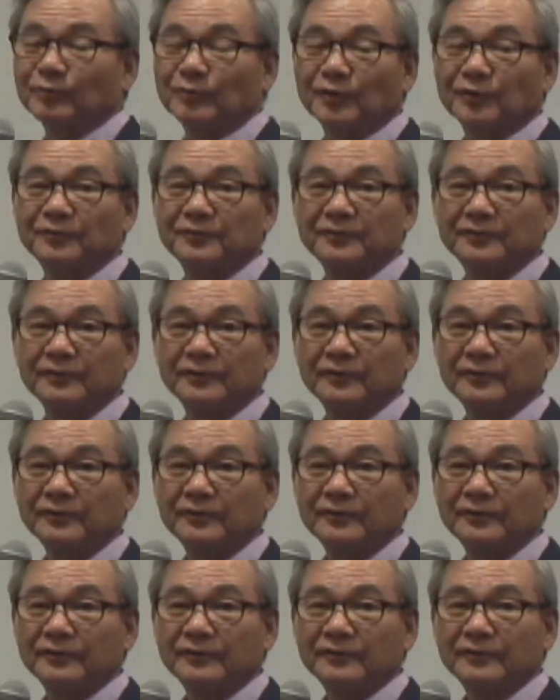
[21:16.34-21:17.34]
と思
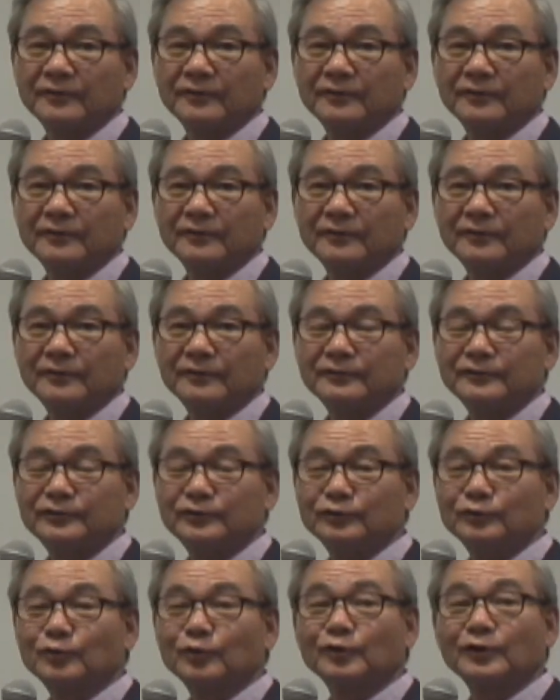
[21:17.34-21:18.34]
う
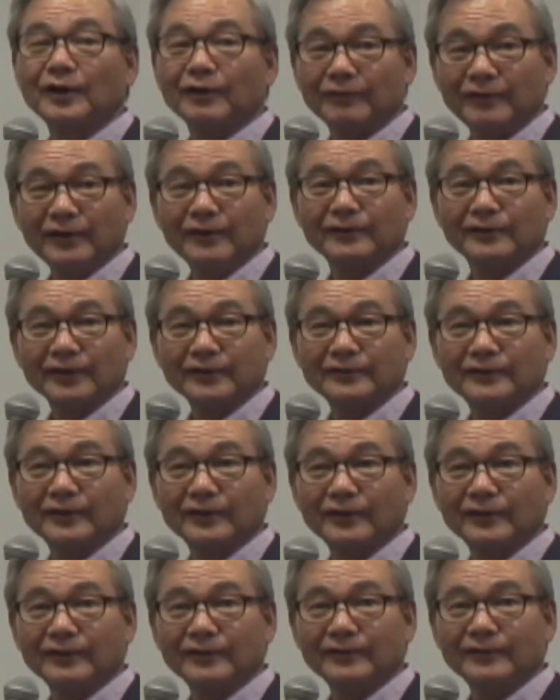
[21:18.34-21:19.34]
?15 だよね。だっ
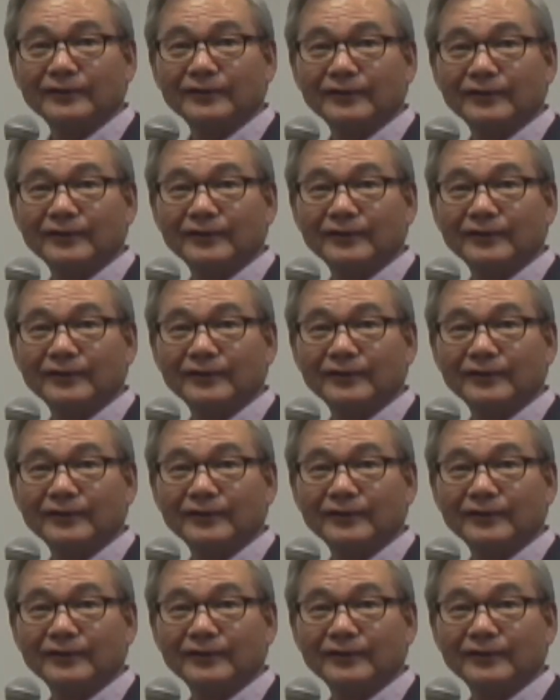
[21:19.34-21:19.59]
て、